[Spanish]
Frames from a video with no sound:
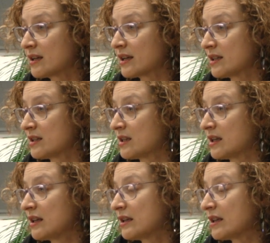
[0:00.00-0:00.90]
que es
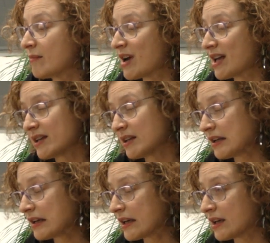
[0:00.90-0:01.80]
el tema en
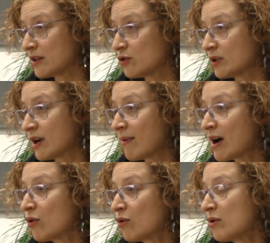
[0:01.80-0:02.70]
el que yo
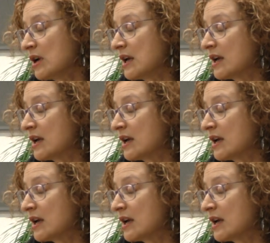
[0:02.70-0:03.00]
trabajo